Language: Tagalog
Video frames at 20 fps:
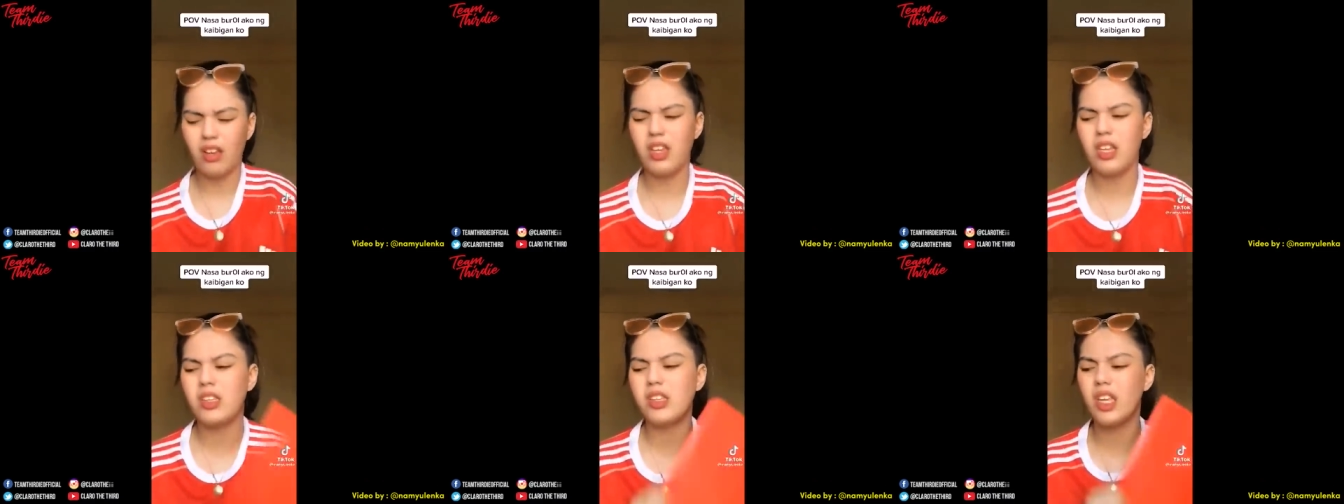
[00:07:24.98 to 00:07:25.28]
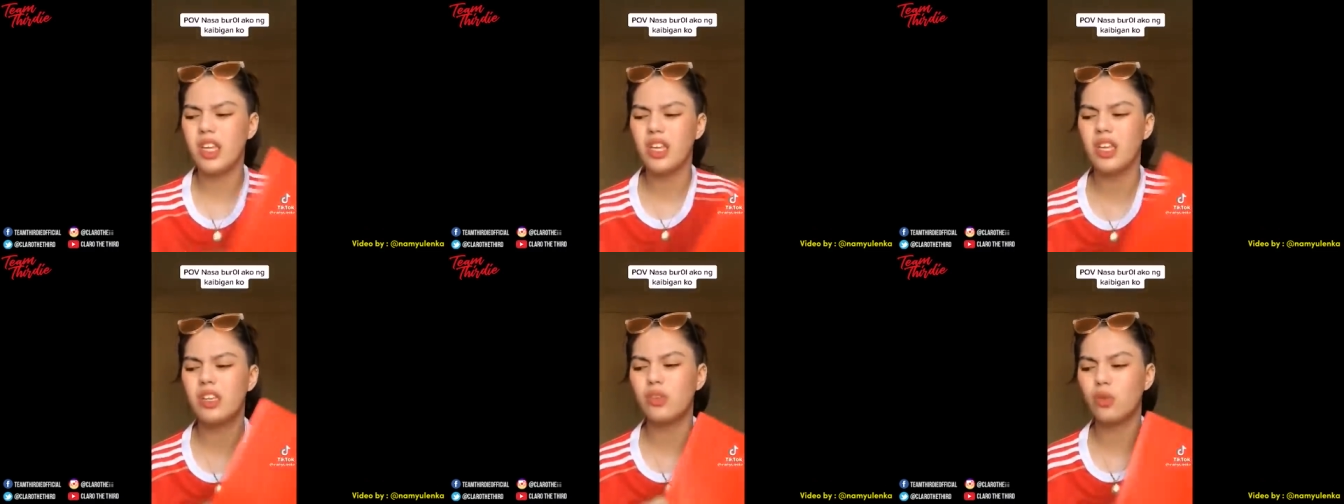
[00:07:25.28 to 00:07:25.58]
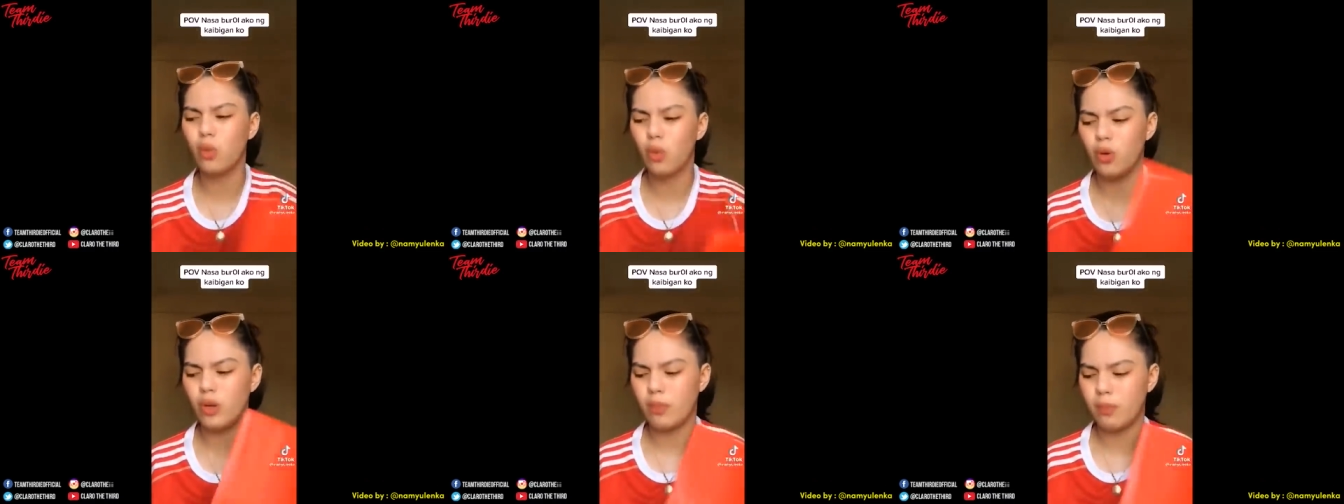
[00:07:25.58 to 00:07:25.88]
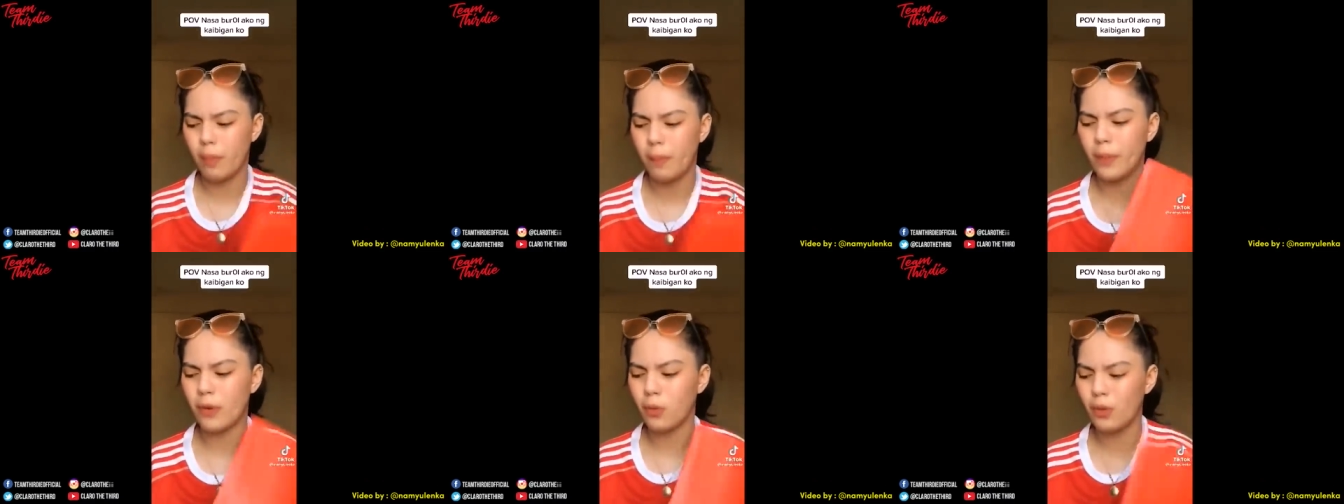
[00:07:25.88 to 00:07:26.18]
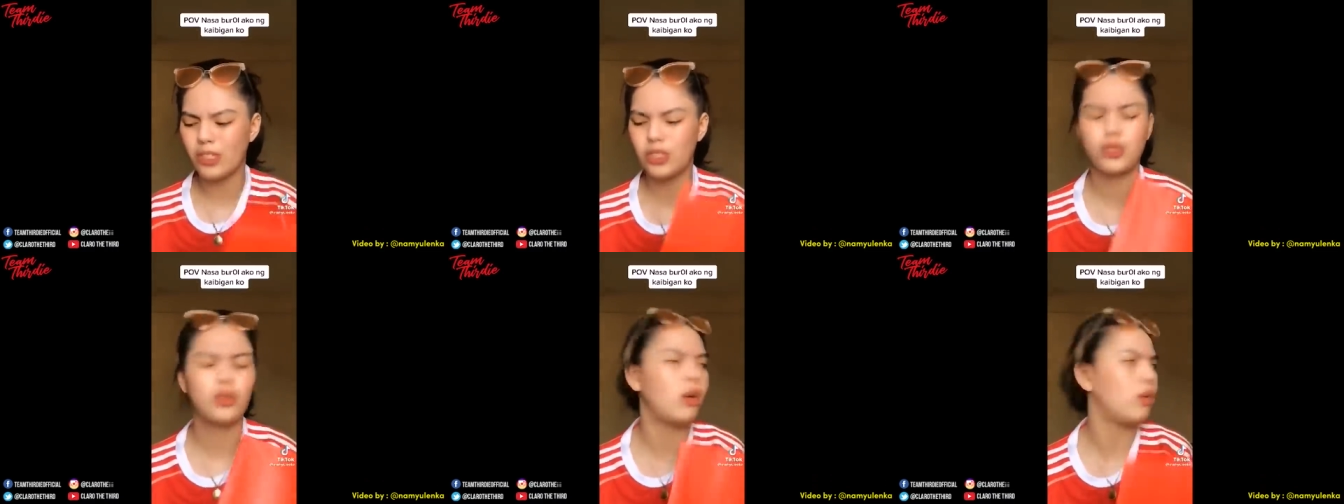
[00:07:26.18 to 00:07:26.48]
Init-init tuloy,
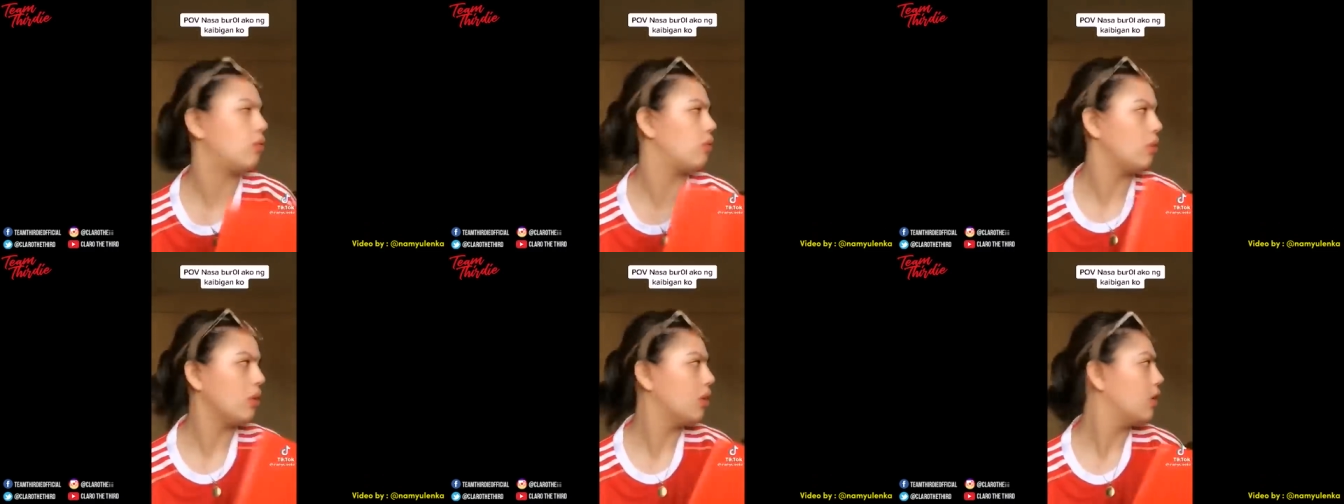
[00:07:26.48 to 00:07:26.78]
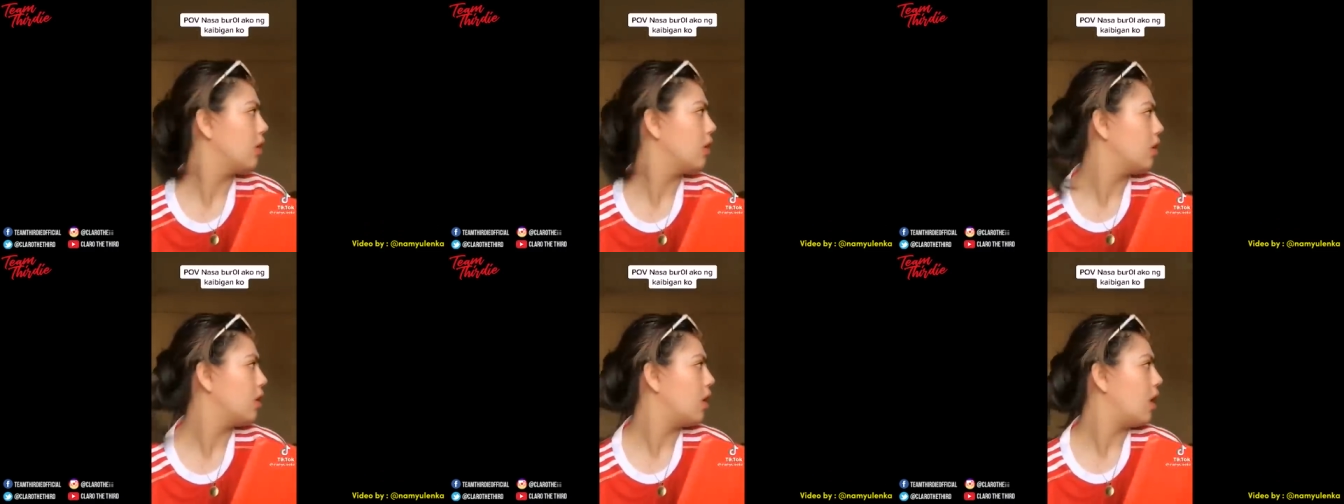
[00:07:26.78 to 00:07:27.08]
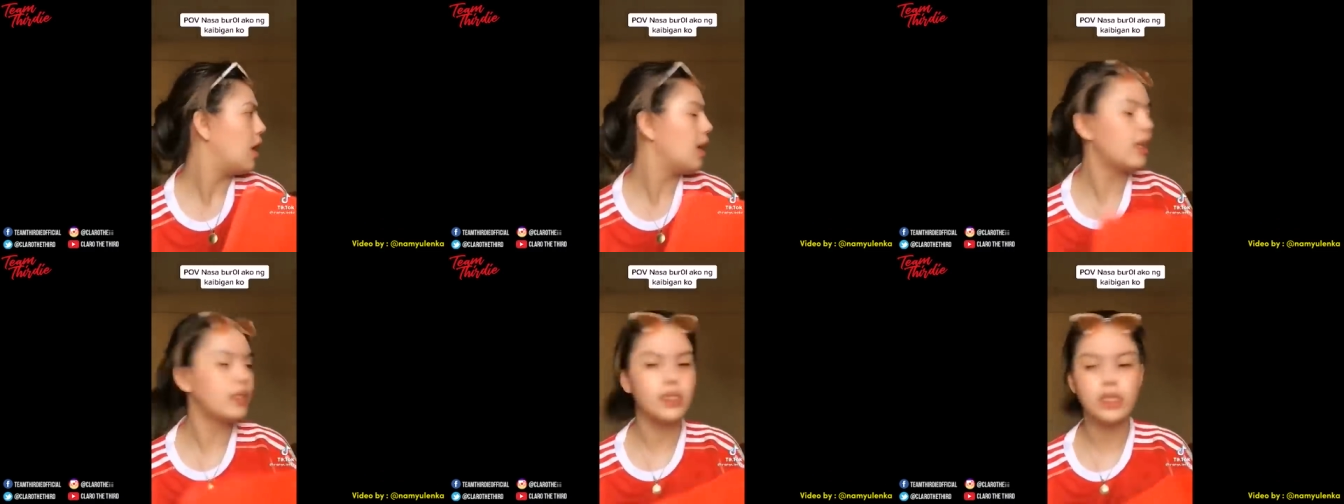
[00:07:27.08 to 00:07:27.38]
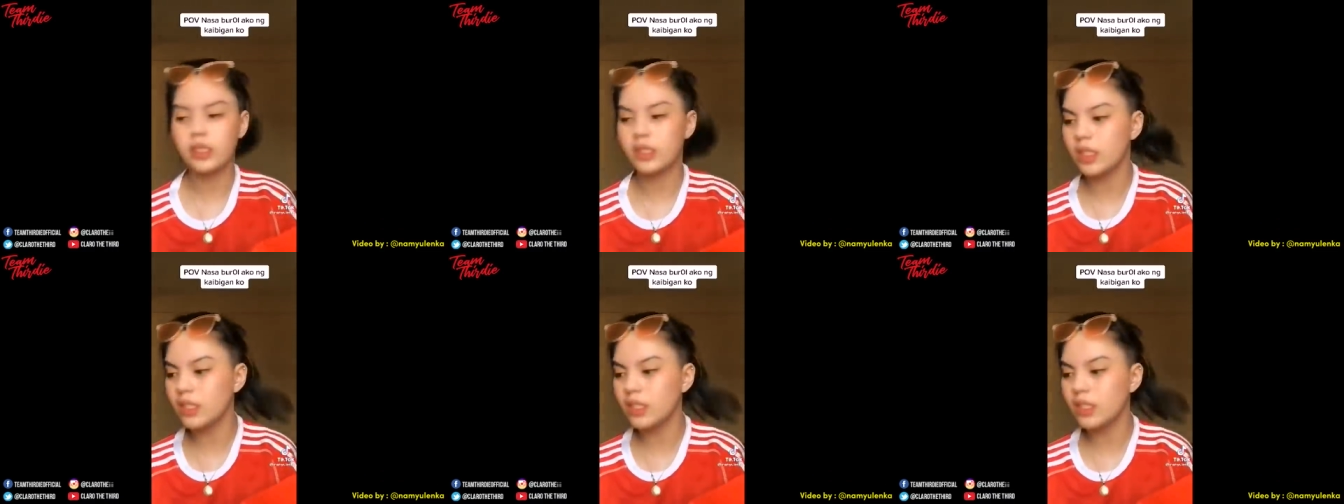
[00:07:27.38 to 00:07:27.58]
nagpiruwisyo ako. Hala sis,